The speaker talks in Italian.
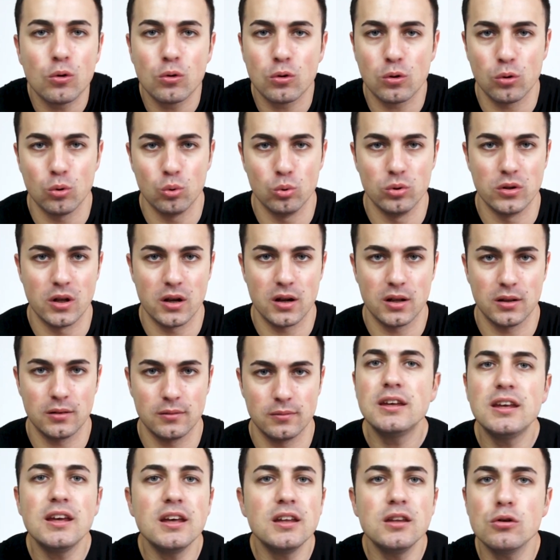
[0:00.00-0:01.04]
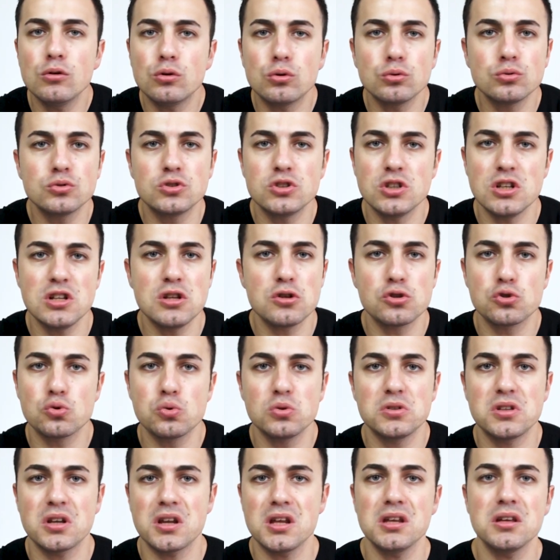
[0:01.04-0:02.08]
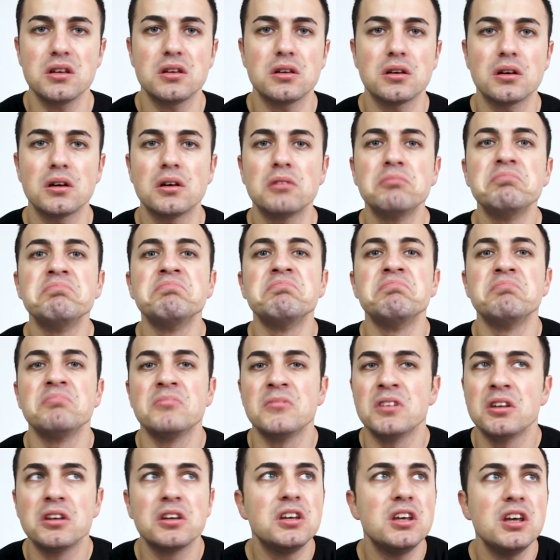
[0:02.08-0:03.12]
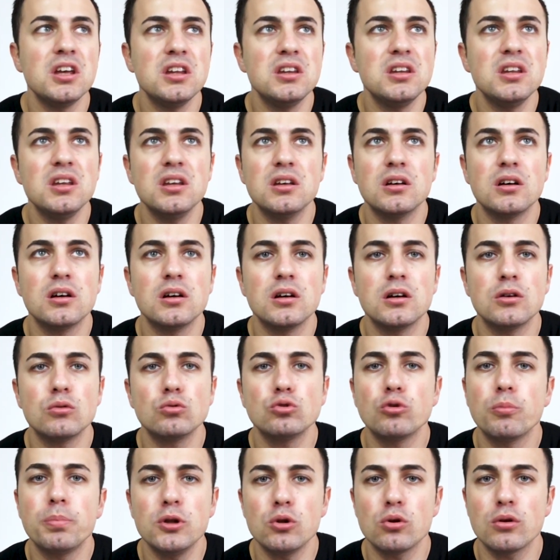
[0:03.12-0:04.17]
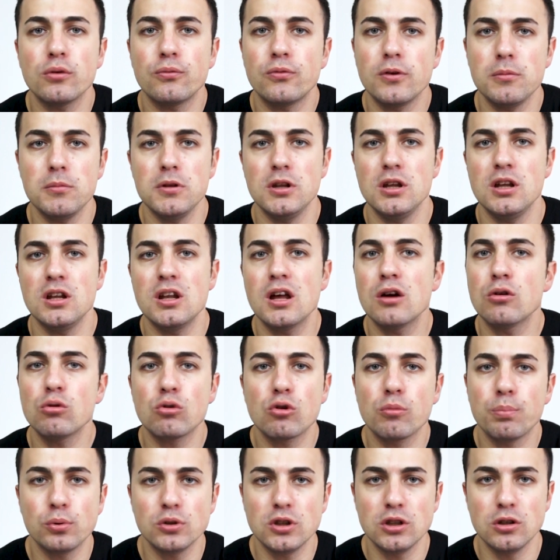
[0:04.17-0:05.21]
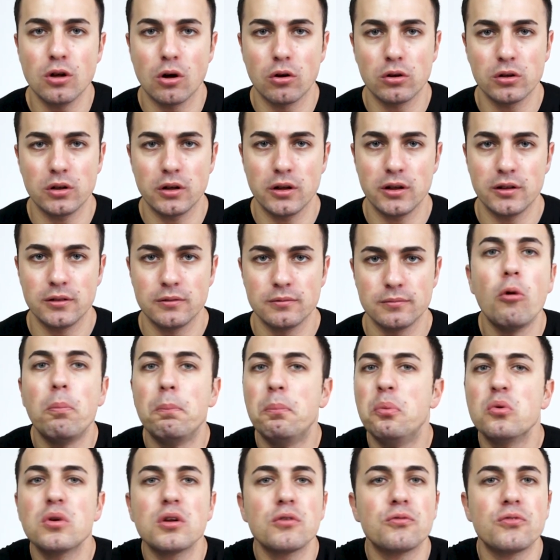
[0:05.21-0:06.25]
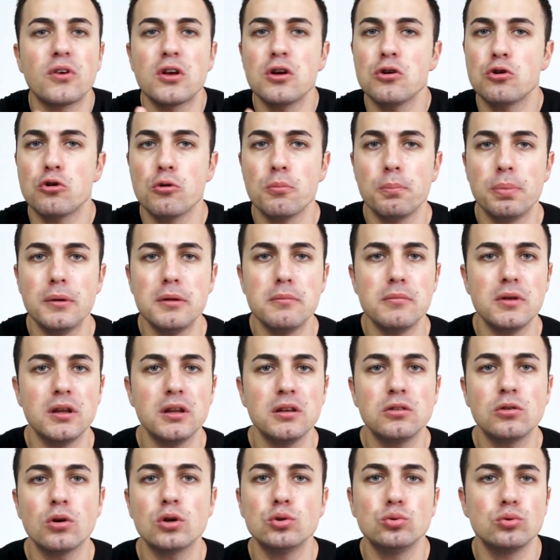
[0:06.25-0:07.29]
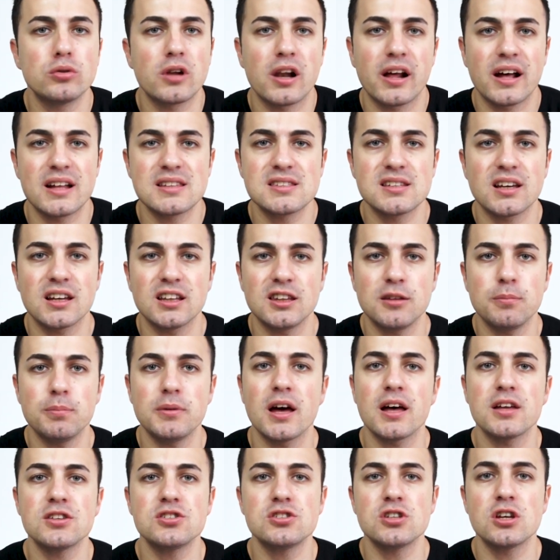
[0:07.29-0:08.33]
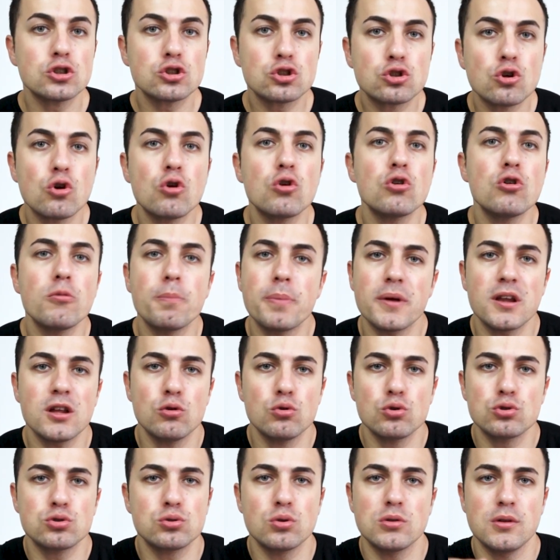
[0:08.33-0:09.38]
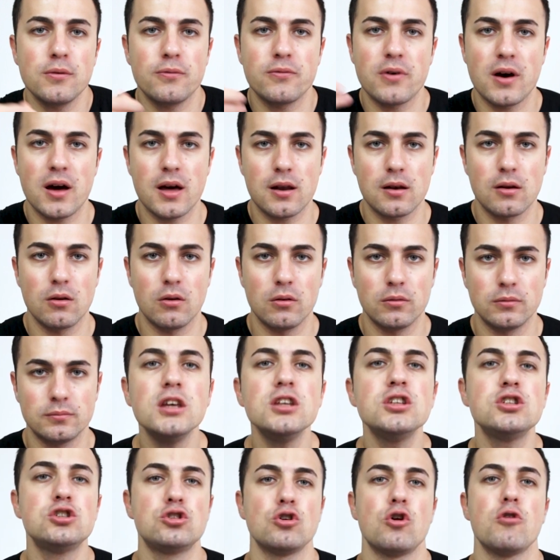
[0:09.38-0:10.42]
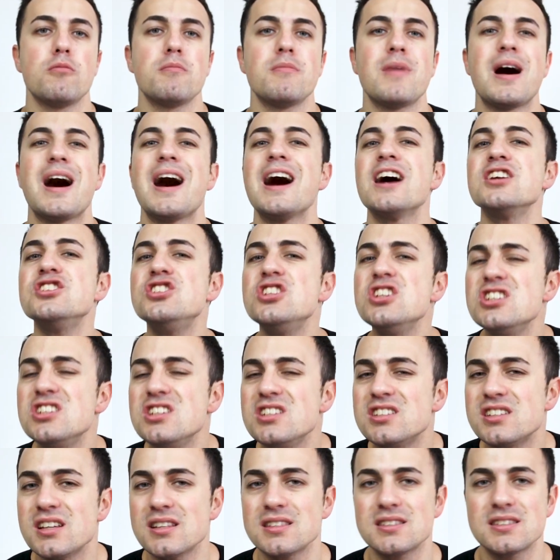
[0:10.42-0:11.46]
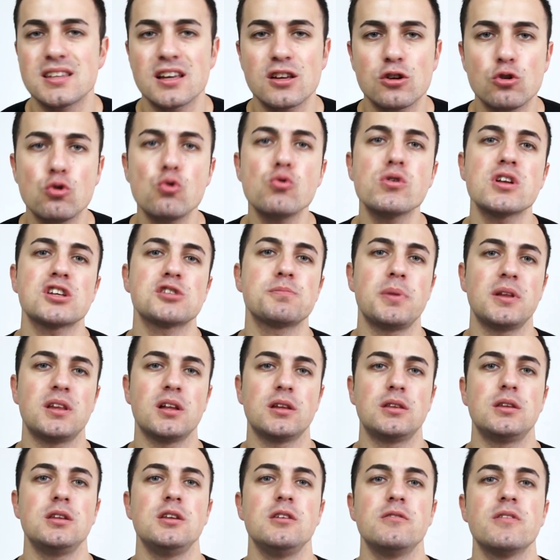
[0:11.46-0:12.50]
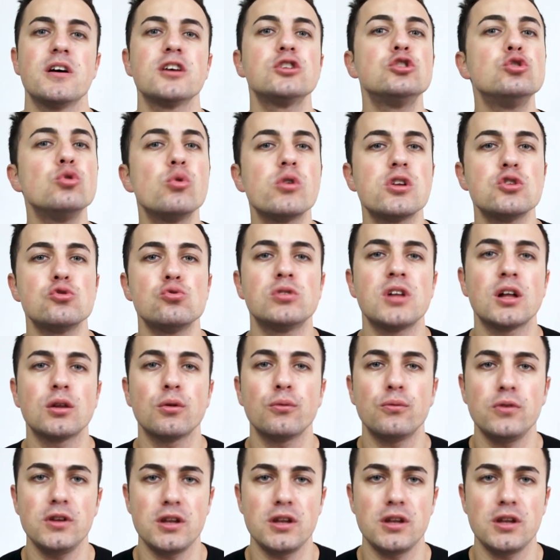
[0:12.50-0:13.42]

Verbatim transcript: concludere. Chiedi un consiglio sul drink chiedi uh, un'opinione femminile a un gruppo di donne oppure fai un complimento ad una ragazza che ti piace solo per il gusto di farlo insomma agisci senza alcuna aspettativa sul risultato